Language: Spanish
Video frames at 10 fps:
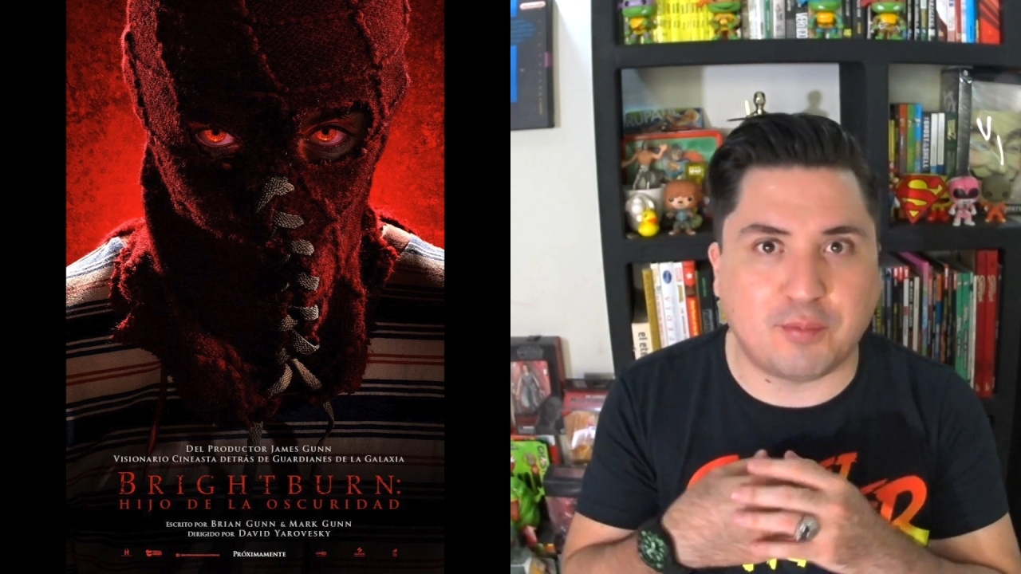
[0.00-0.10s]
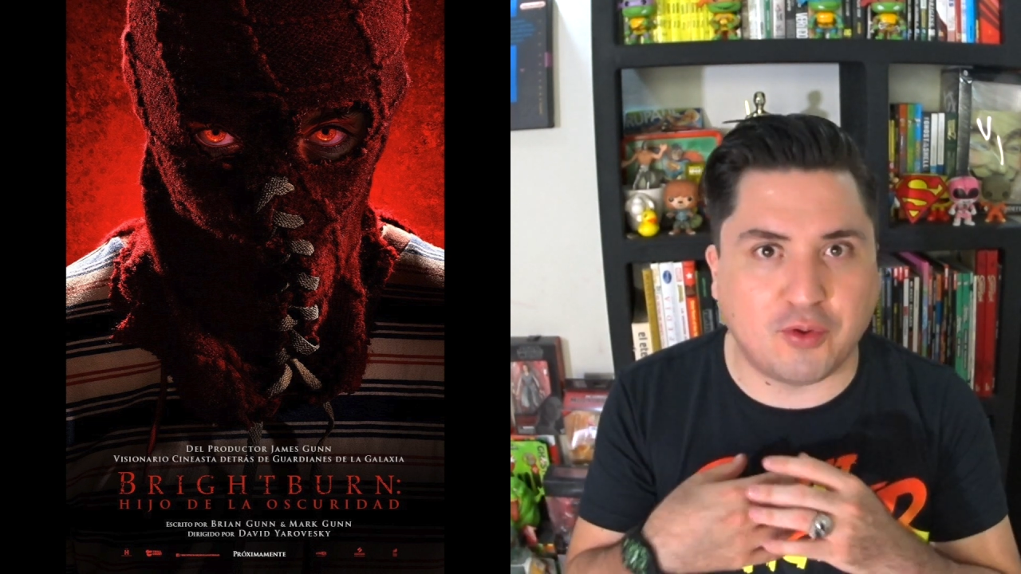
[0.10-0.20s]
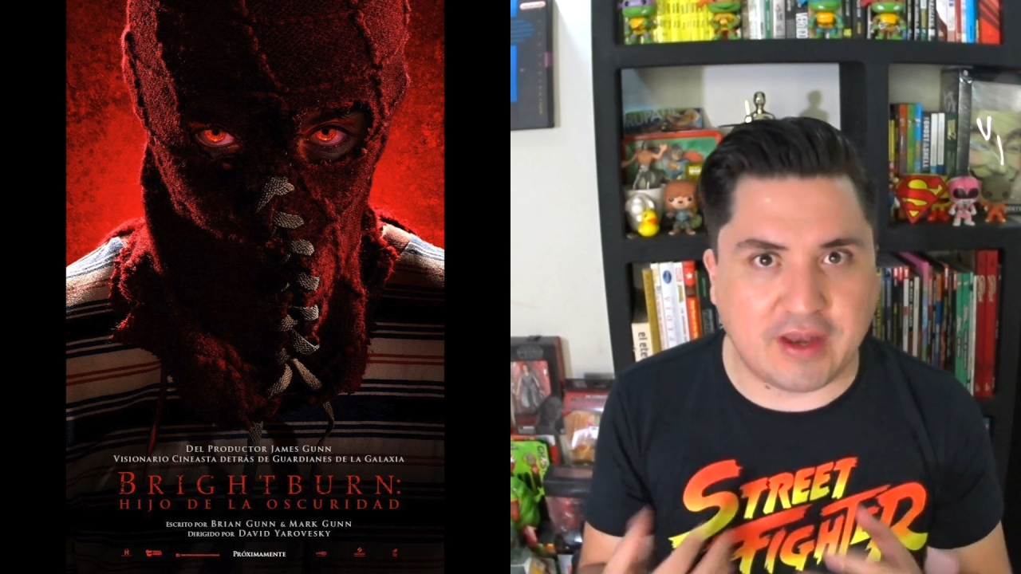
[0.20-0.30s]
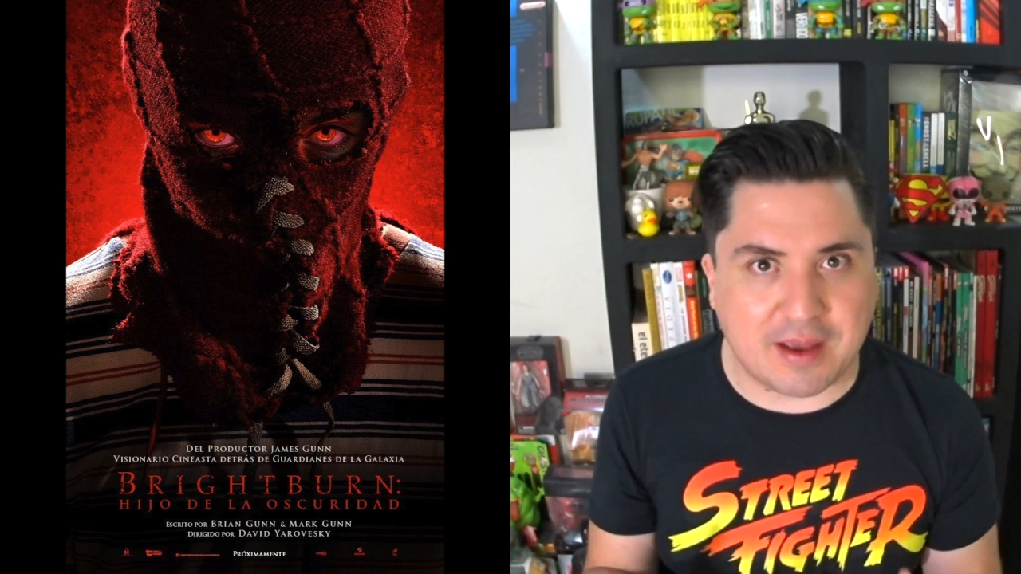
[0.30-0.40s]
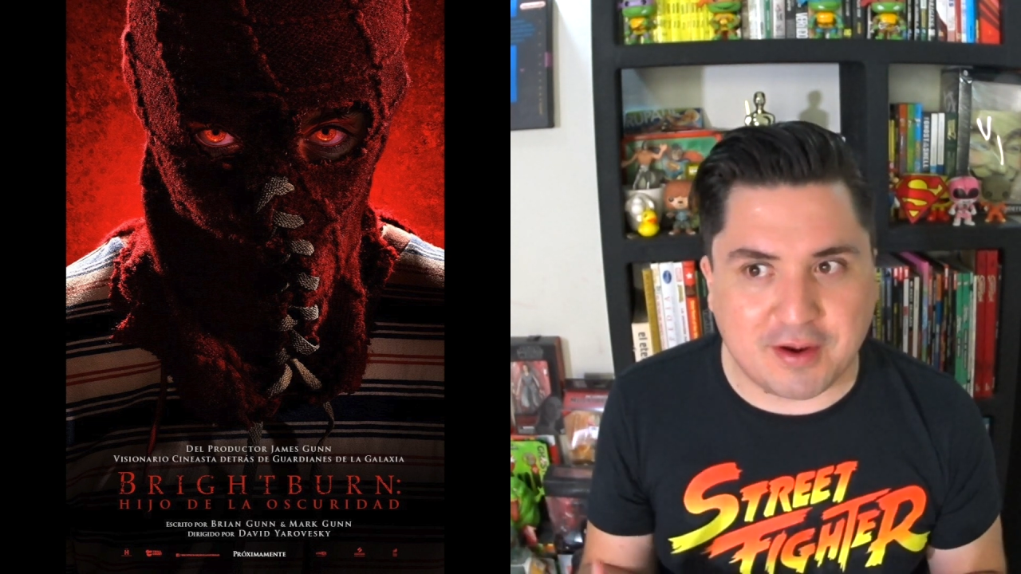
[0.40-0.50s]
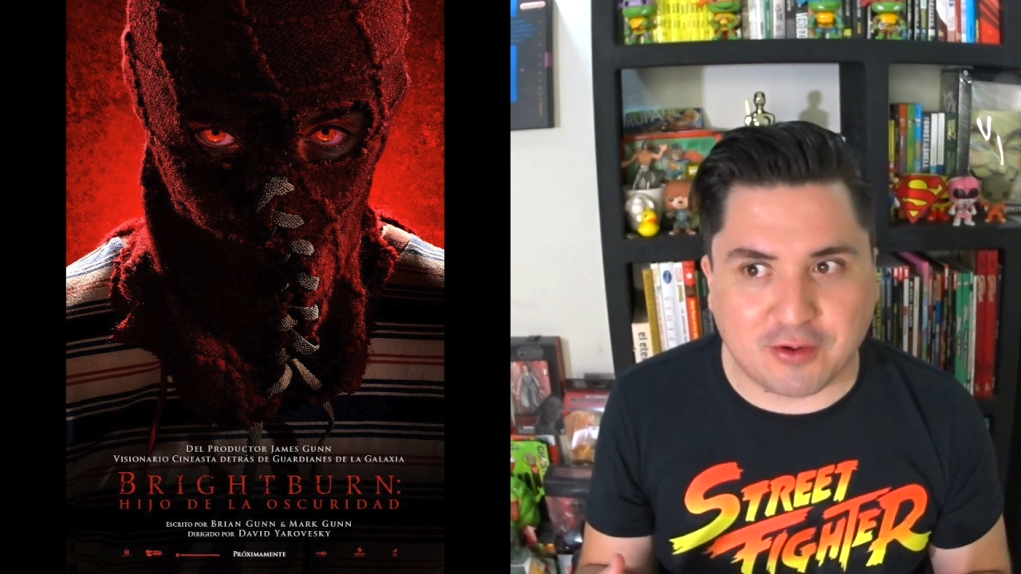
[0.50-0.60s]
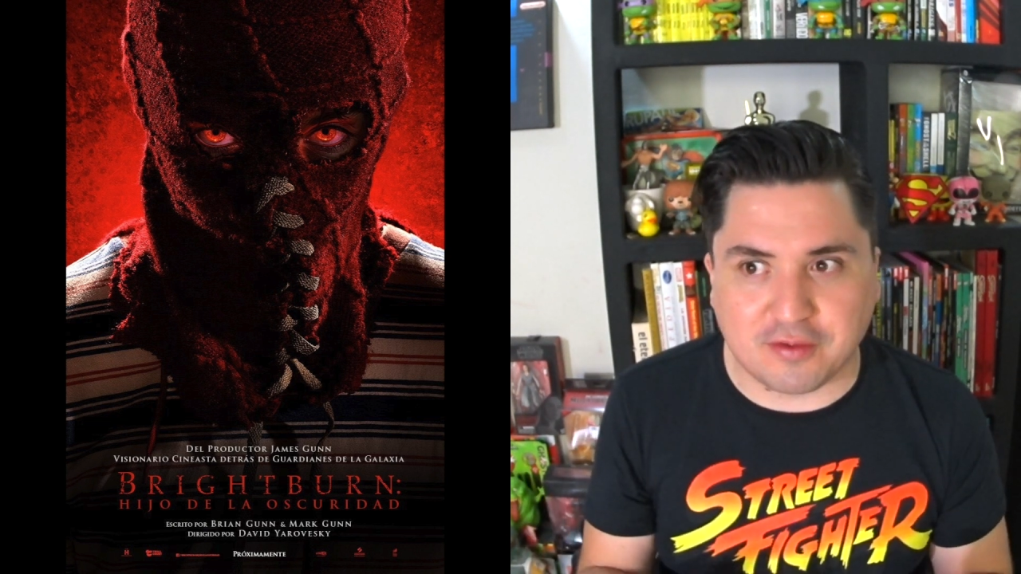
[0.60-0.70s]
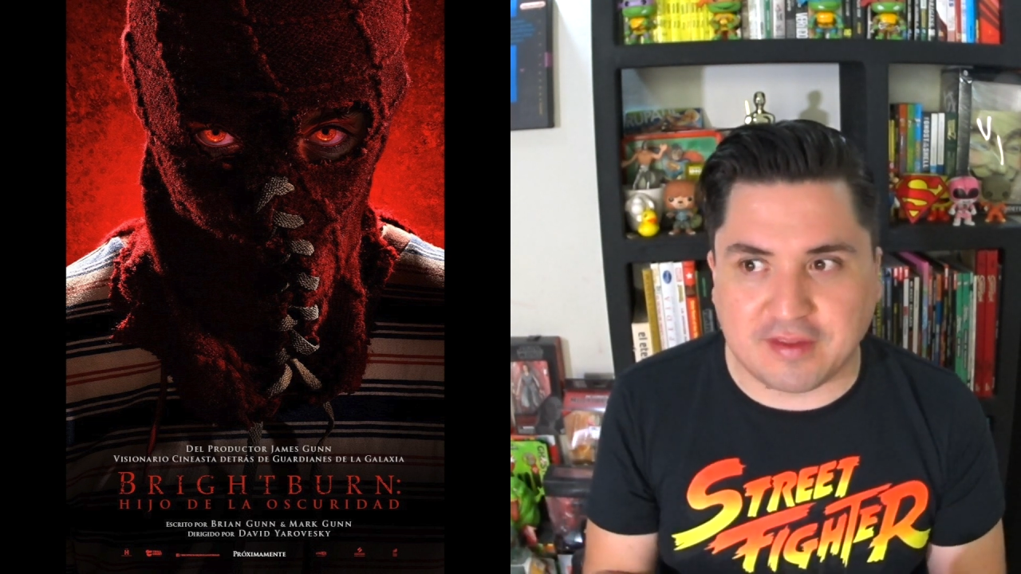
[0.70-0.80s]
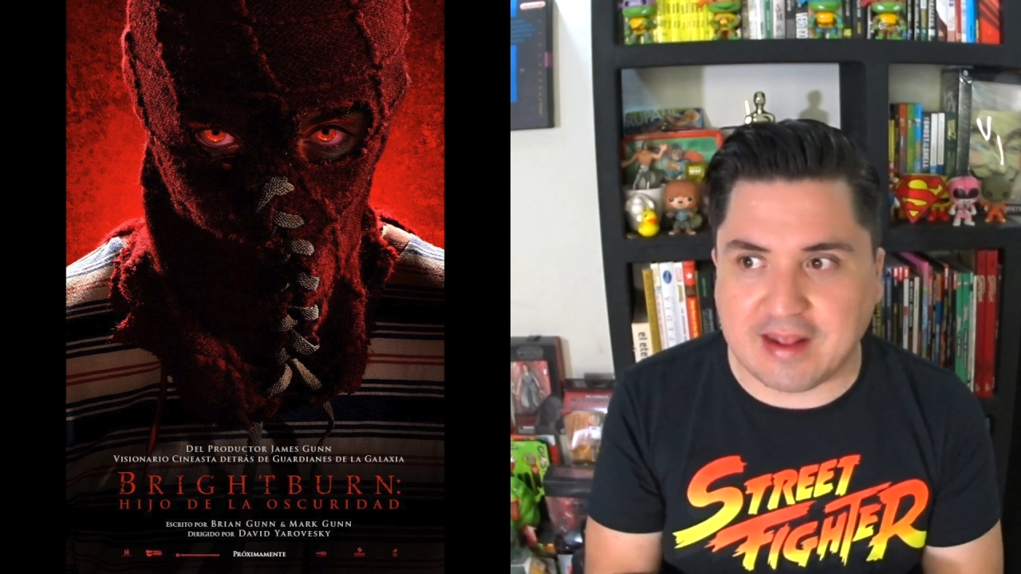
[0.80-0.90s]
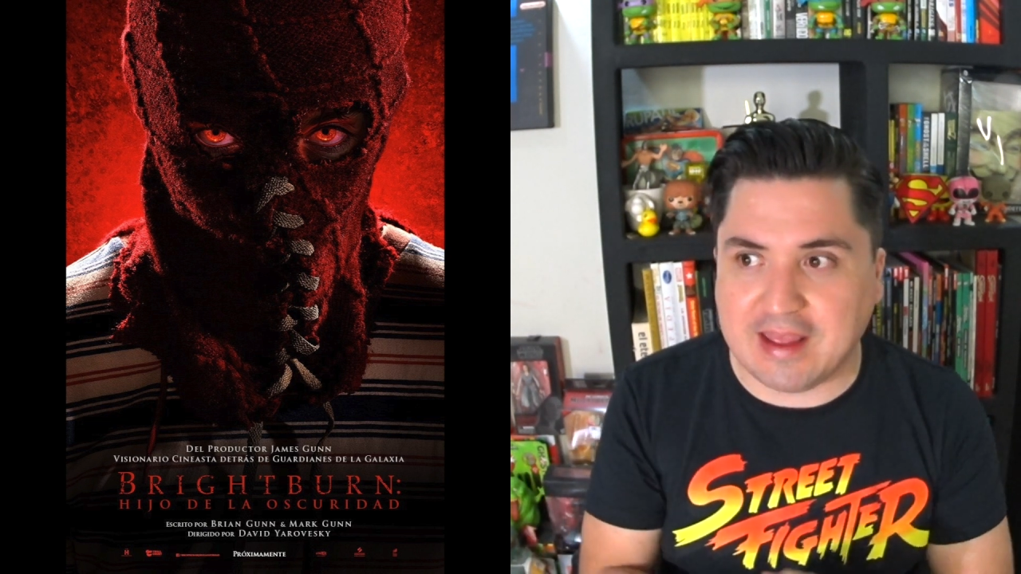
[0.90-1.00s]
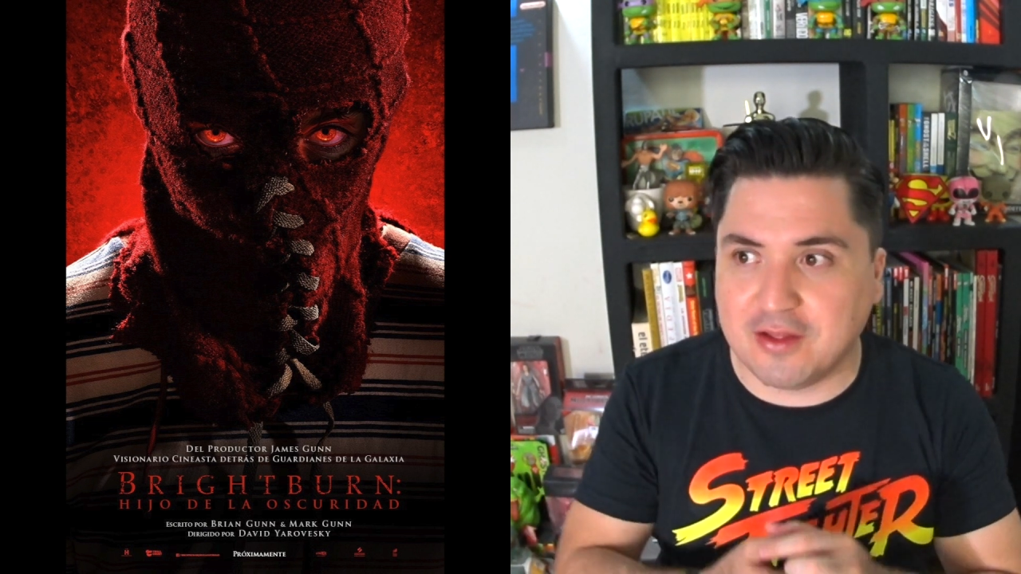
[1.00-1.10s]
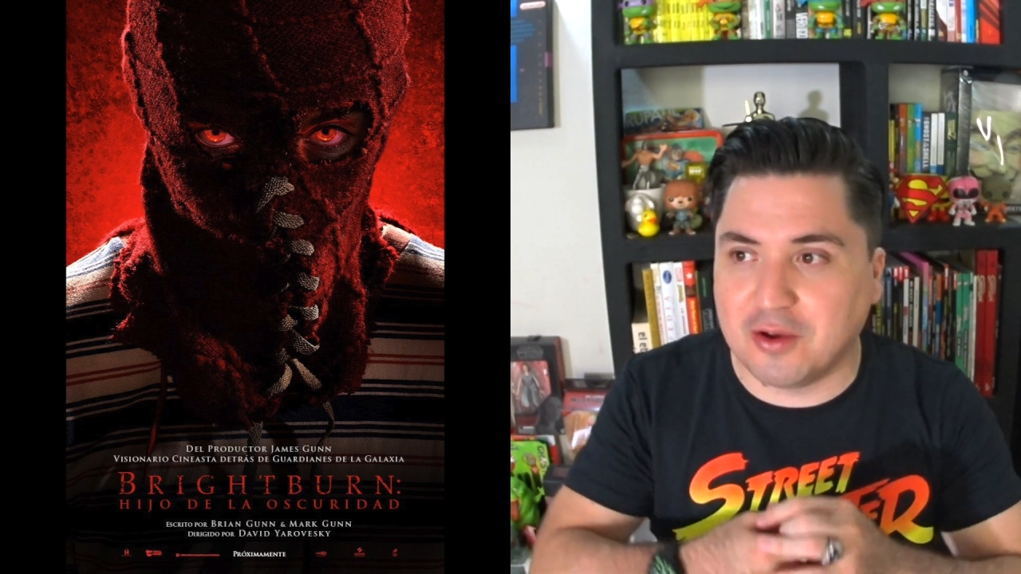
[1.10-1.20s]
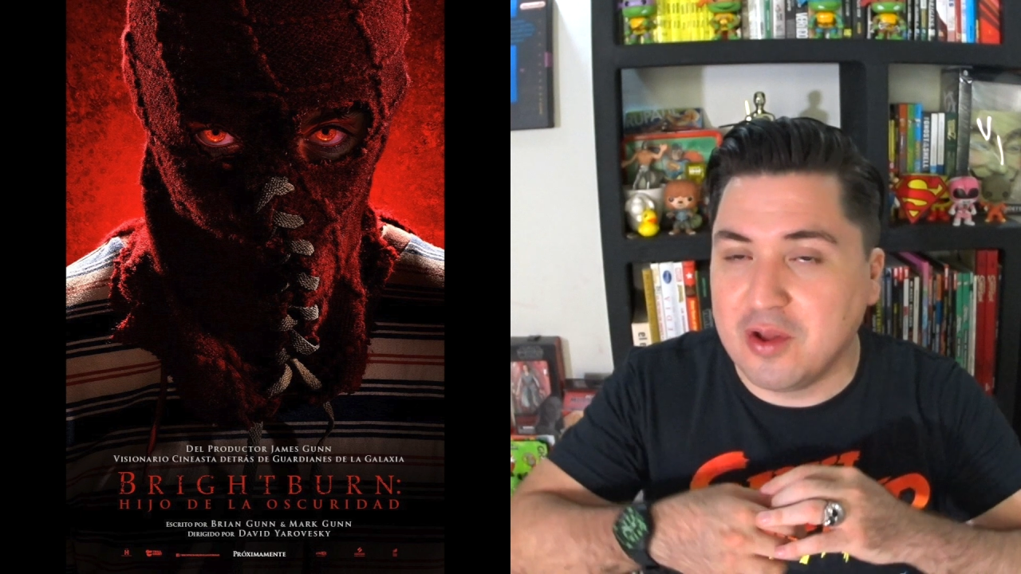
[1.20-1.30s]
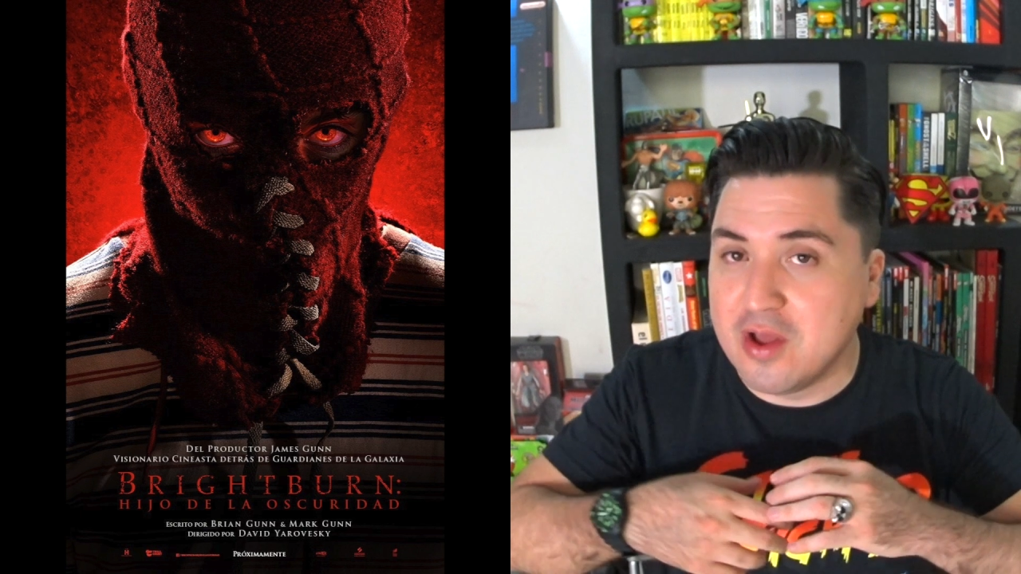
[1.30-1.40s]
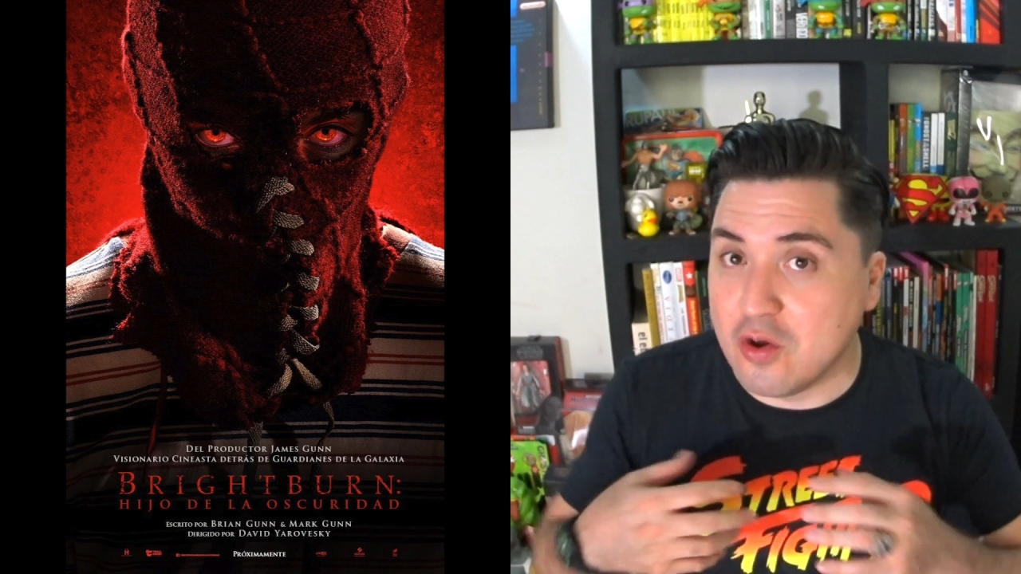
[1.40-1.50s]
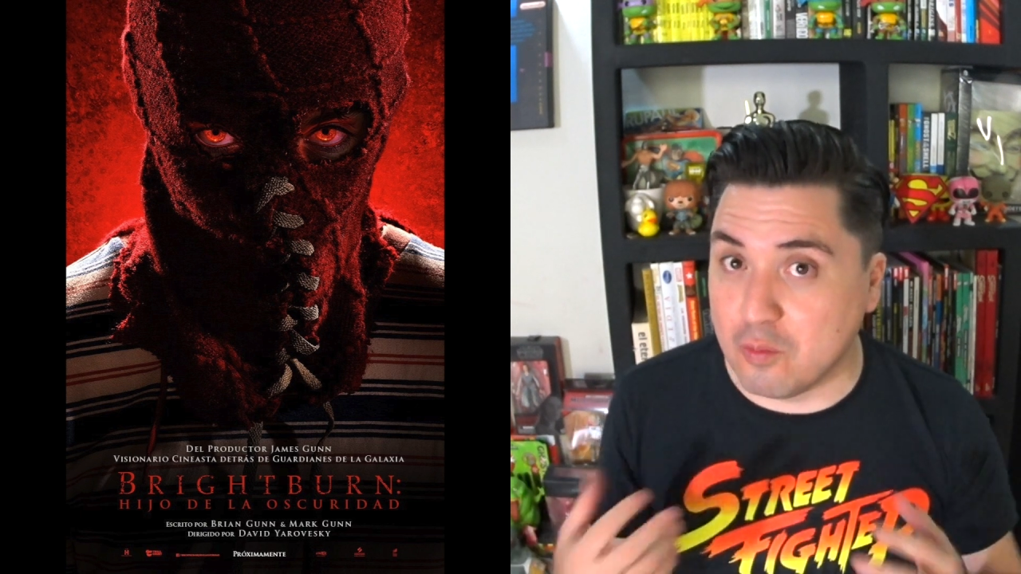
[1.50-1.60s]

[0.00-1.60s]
podría haber conseguido